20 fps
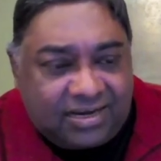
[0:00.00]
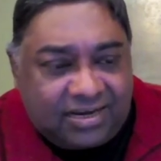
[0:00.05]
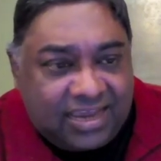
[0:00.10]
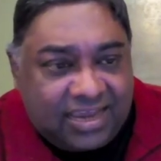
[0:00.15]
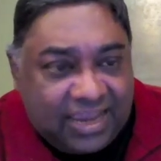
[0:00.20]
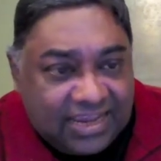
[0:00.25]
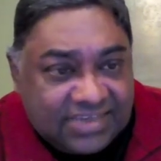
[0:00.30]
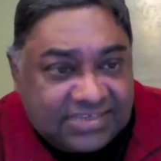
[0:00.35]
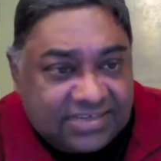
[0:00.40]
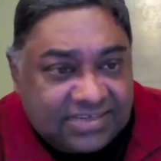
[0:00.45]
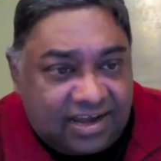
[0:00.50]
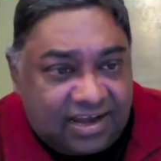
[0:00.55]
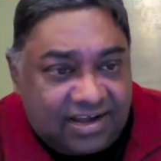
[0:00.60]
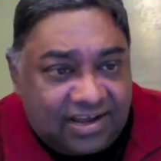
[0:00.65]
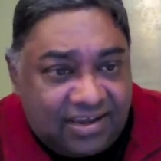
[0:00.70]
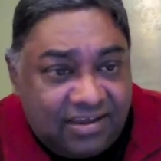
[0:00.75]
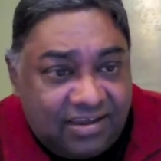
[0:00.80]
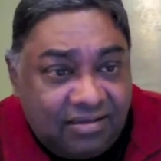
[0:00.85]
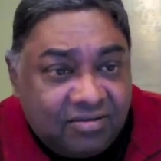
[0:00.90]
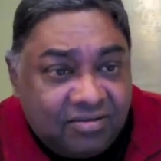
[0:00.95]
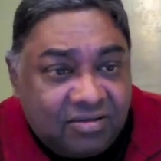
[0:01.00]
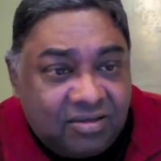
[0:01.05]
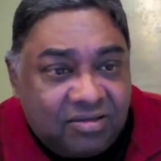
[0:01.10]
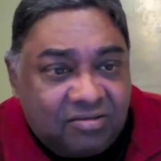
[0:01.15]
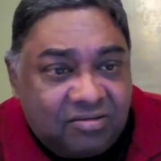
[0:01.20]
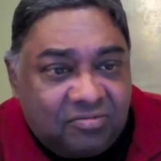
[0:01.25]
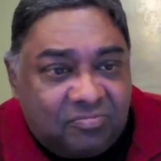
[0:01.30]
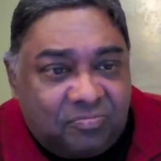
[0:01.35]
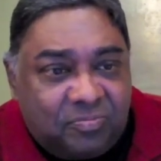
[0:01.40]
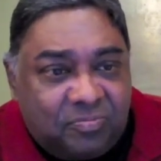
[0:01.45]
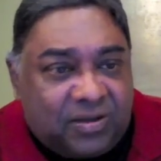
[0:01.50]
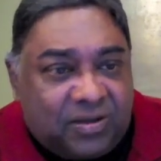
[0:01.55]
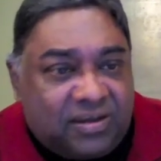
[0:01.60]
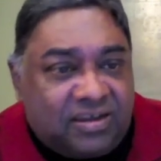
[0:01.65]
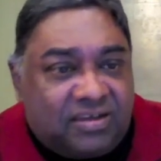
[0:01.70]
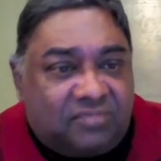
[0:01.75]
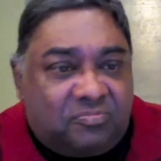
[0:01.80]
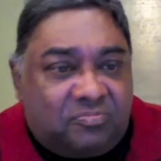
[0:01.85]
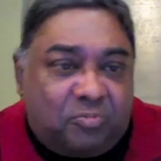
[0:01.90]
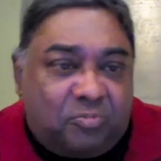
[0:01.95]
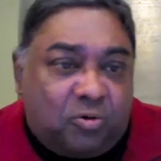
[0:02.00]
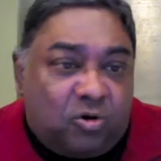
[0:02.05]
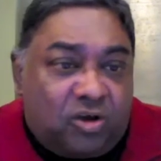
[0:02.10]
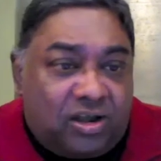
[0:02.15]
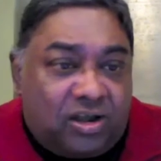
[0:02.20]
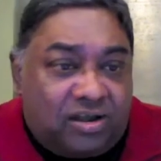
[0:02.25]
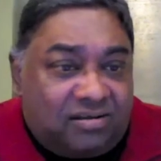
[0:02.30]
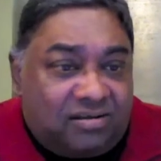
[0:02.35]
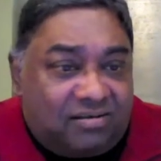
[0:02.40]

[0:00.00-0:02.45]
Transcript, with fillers: கேஸால பெரிய புகழ்